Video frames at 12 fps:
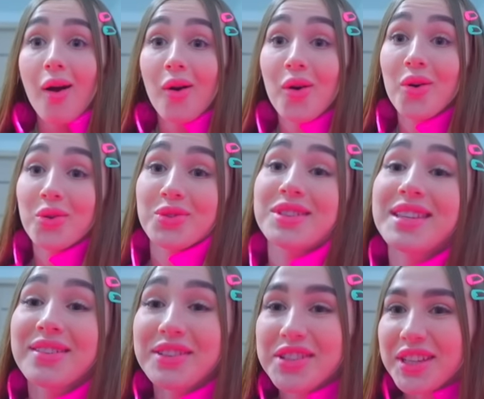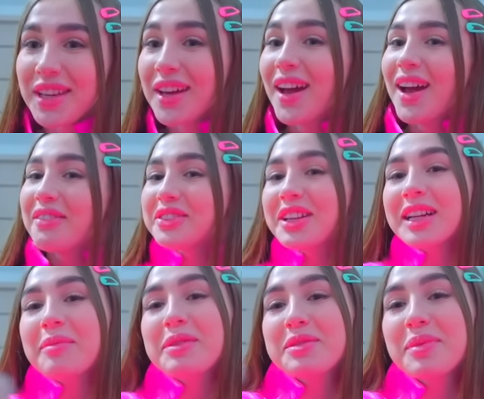Oh, Mädels, seht
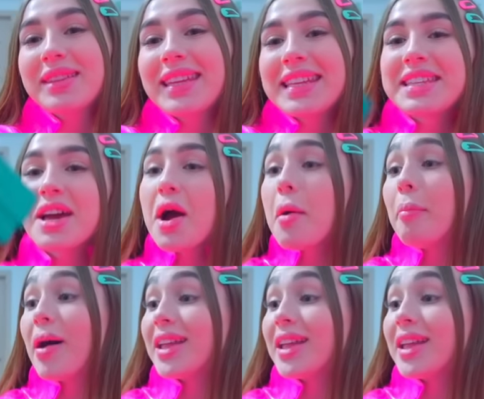euch das mal an ein